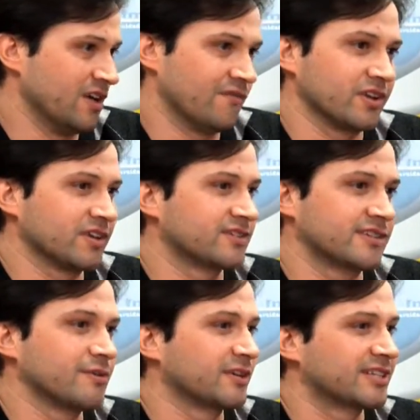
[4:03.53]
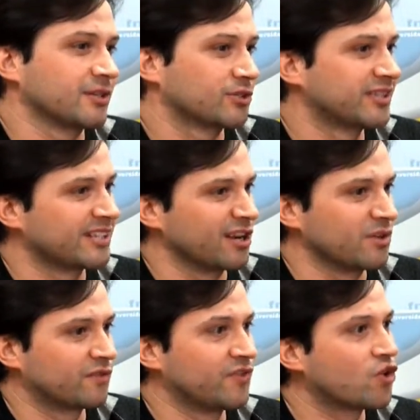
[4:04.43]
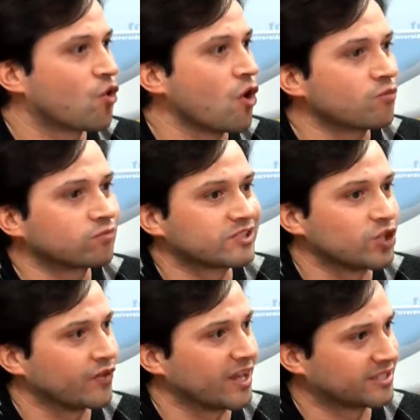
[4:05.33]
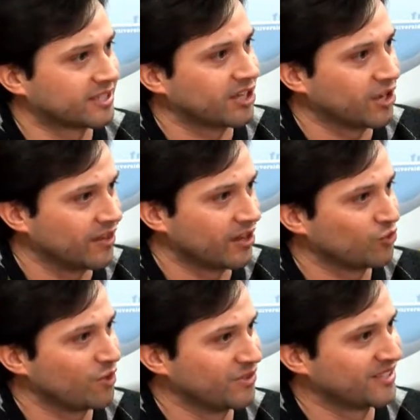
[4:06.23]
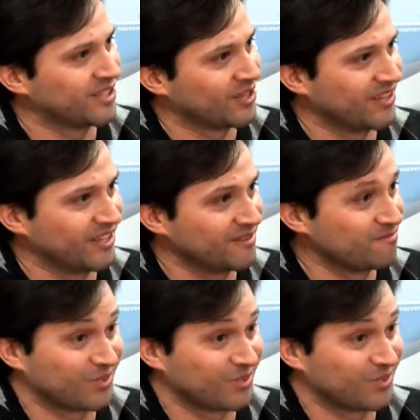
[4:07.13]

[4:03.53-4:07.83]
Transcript: avaliação, etc., sinceramente fico com saudades da sala de aula, do ambiente de sala de aula.